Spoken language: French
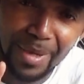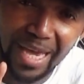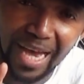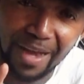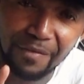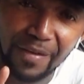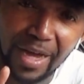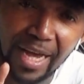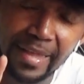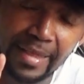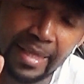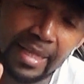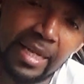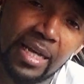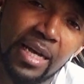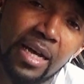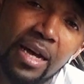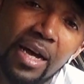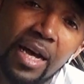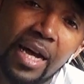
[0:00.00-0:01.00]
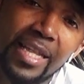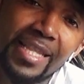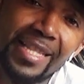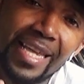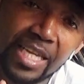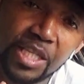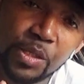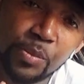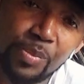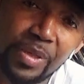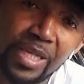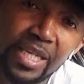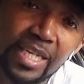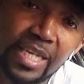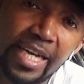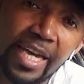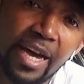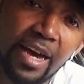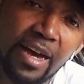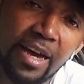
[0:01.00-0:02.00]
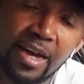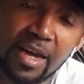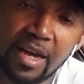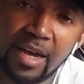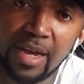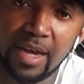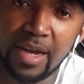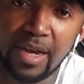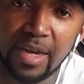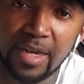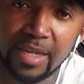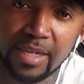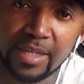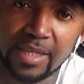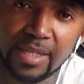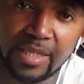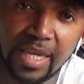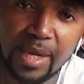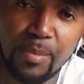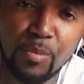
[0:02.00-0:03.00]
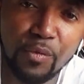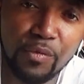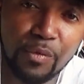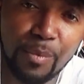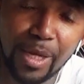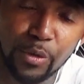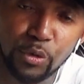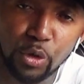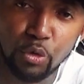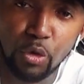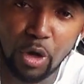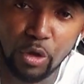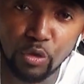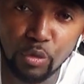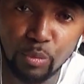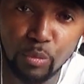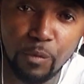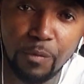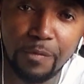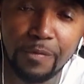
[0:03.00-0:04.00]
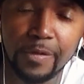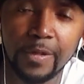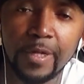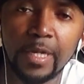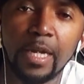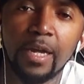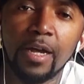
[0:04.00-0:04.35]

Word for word: Mais avant euh, d'expliquer euh, ces mouvements de ground move,